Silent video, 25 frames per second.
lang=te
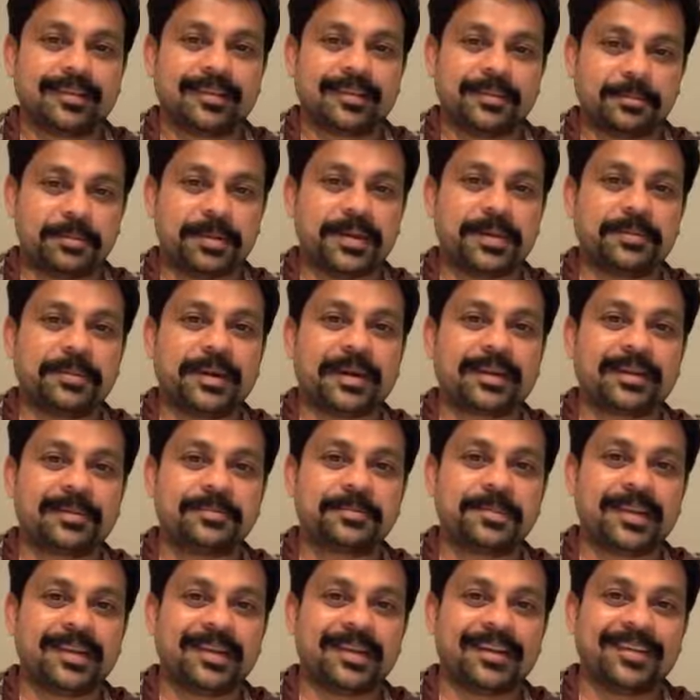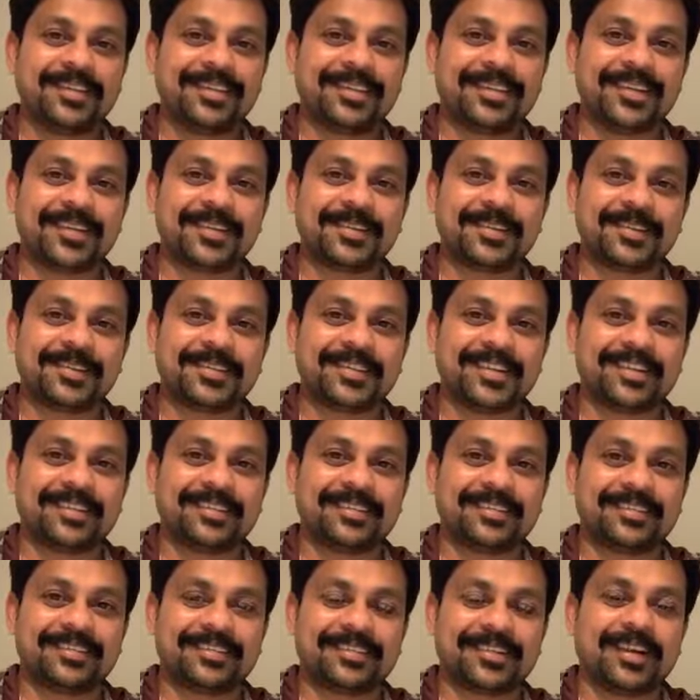ఇప్పుడే మటన్ బిర్యానీ తినేసి
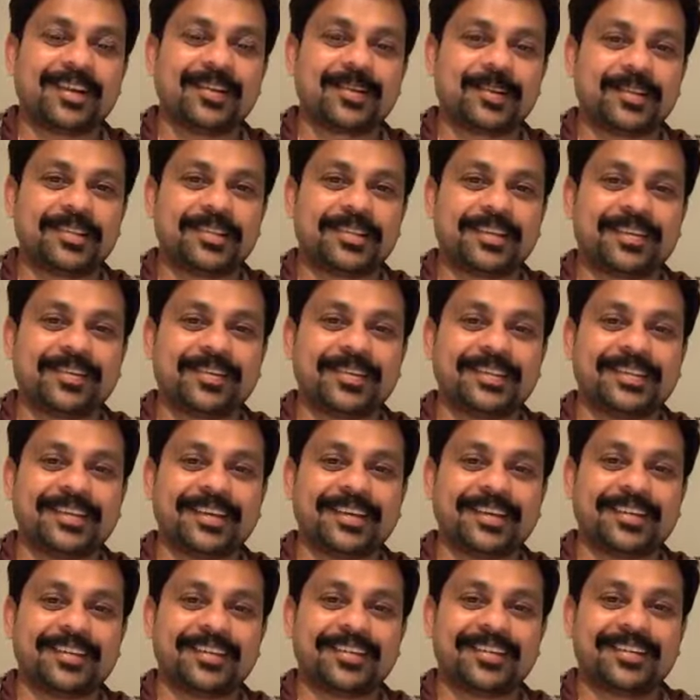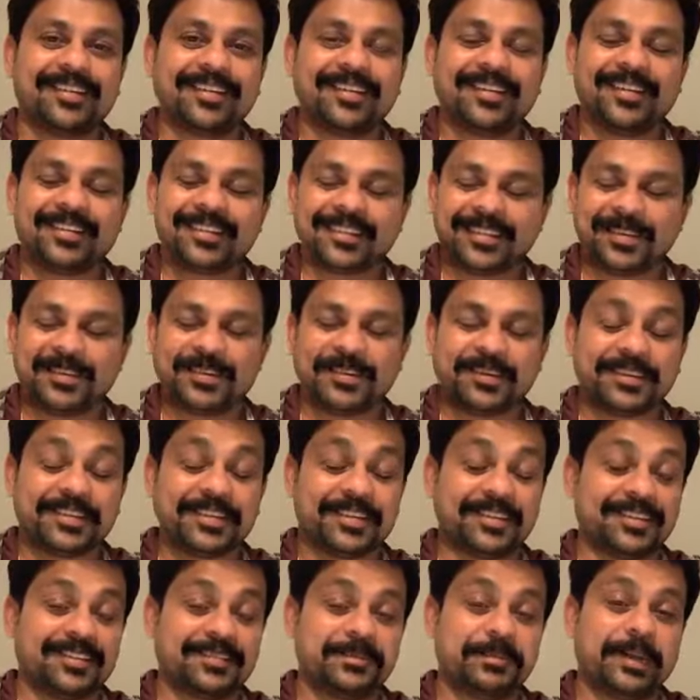వచ్చాను నాలుగు రోజుల తర్వాత సో
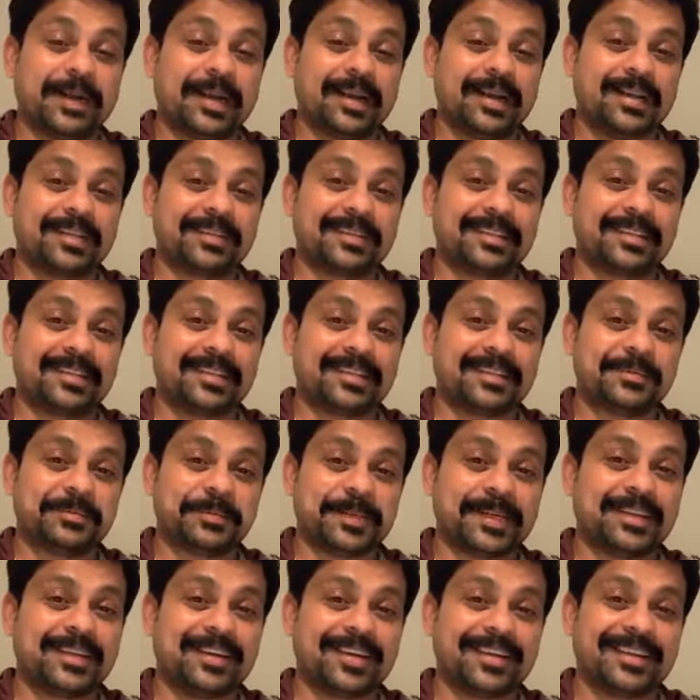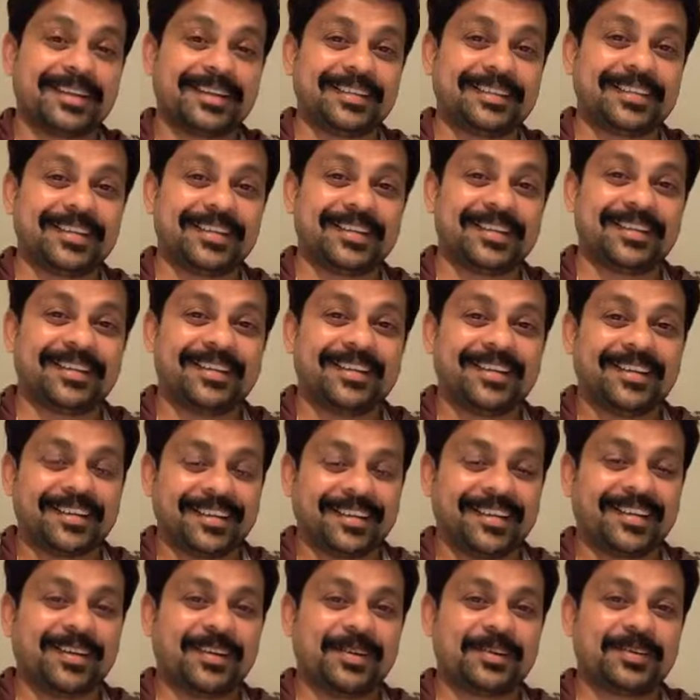కొంచెం బాగా తిని మిడ్ నైట్ అయితే
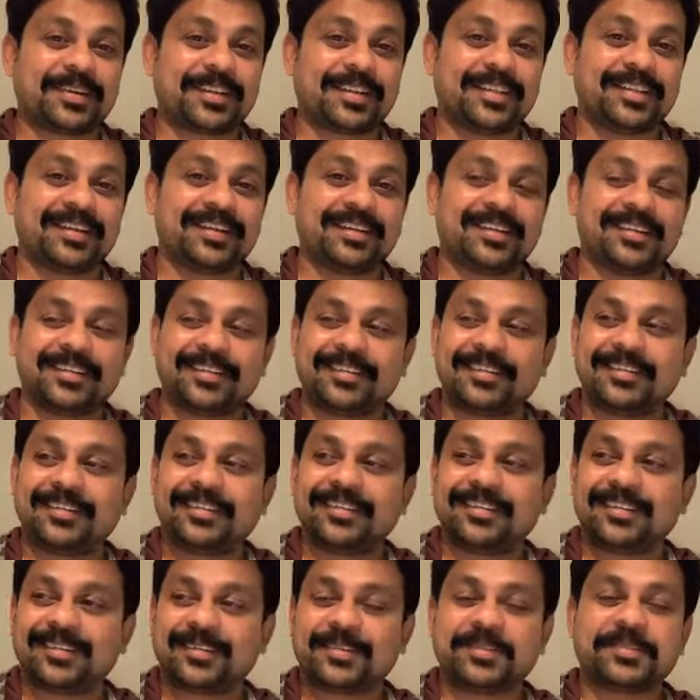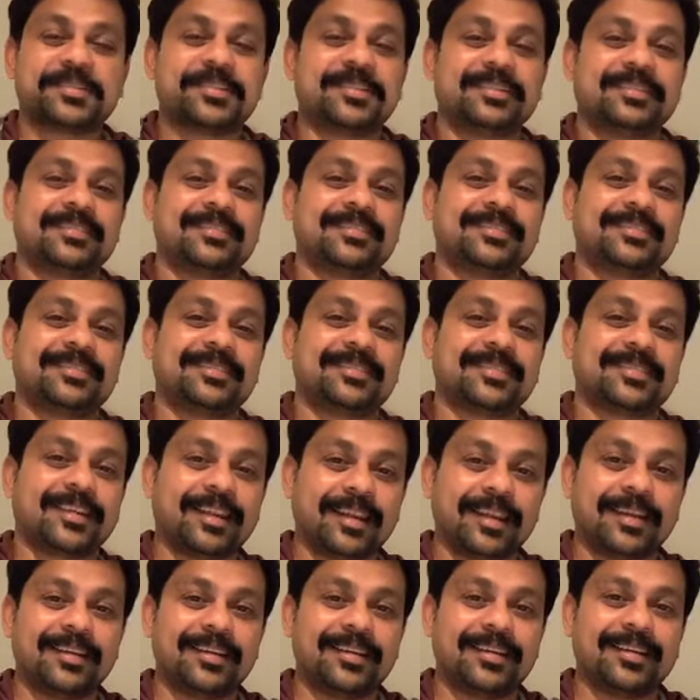ఎలా ఉంటుందండి కొంచెం
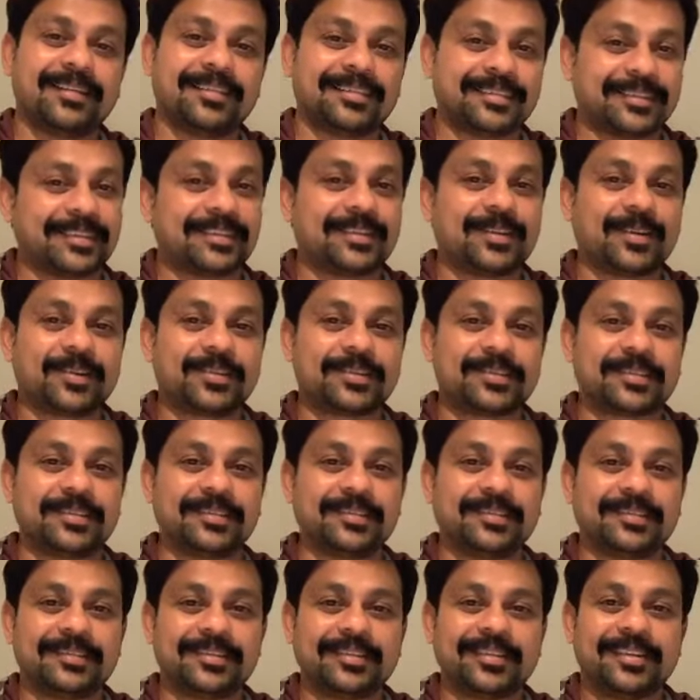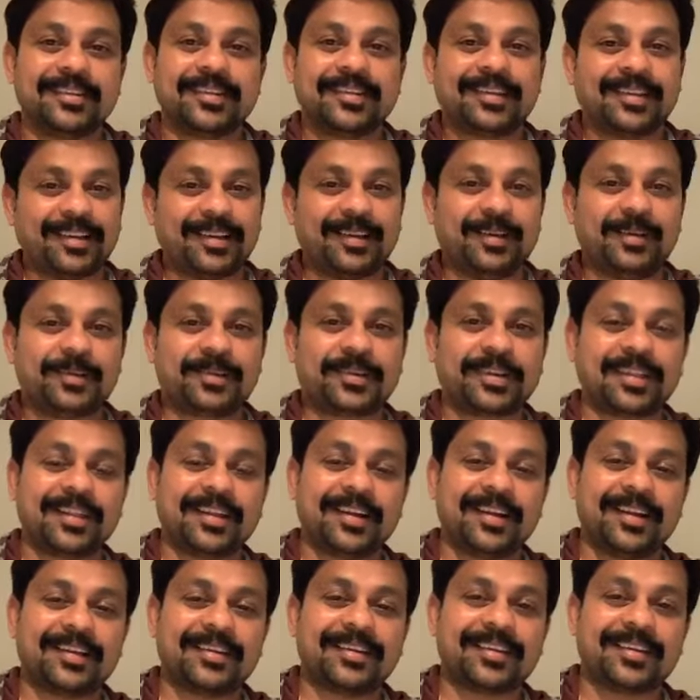డల్గా నిద్ర వస్తూ అలా ఉంటుంది
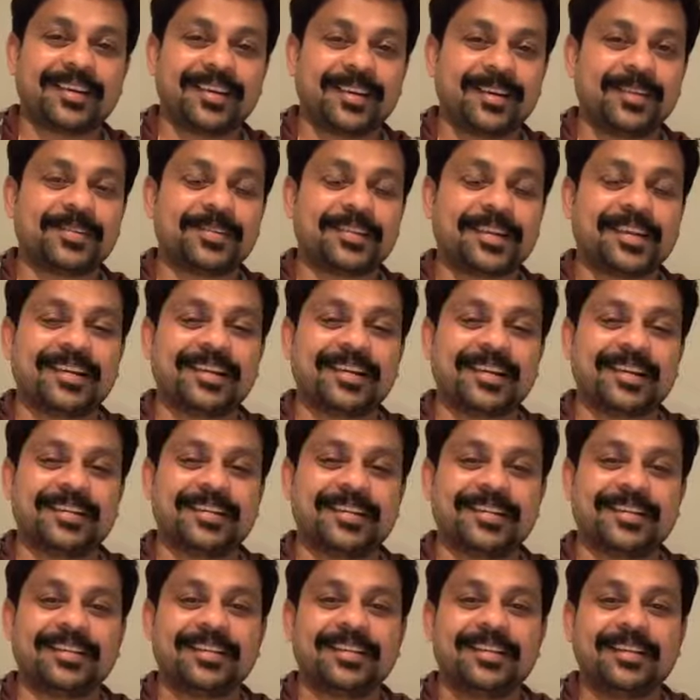కాబట్టి అలా ఉన్నాను కానీ